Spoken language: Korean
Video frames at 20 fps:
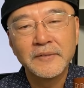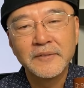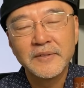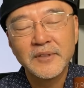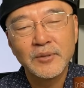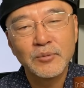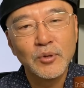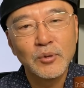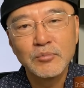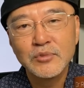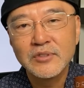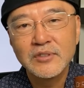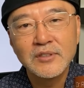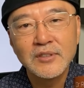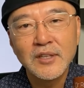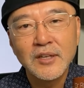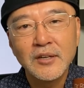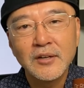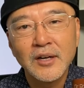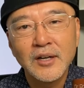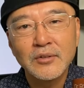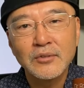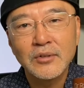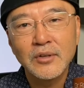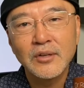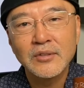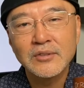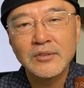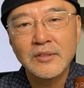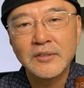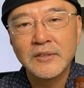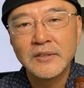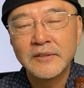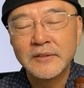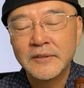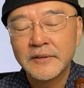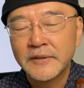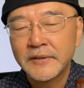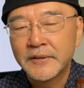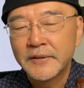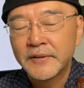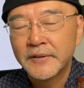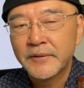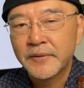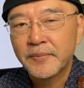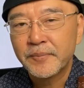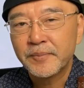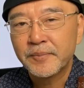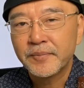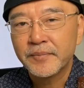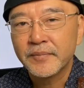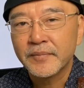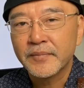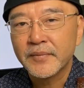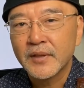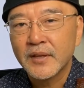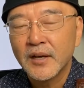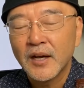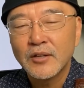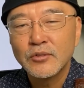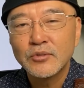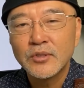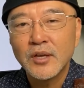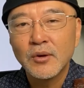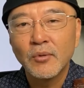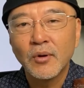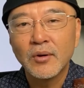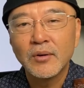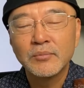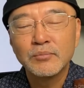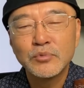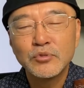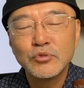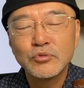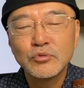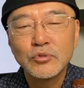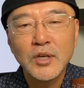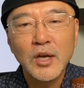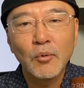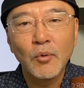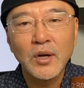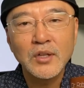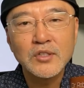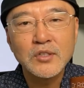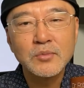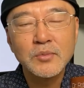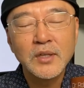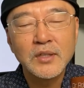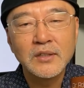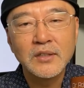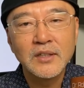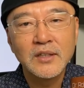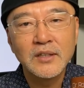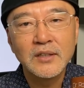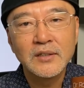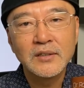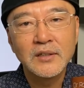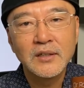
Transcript: 너무 신기해요. 한국 영상은. 한국의, 중국의 워치먼 니.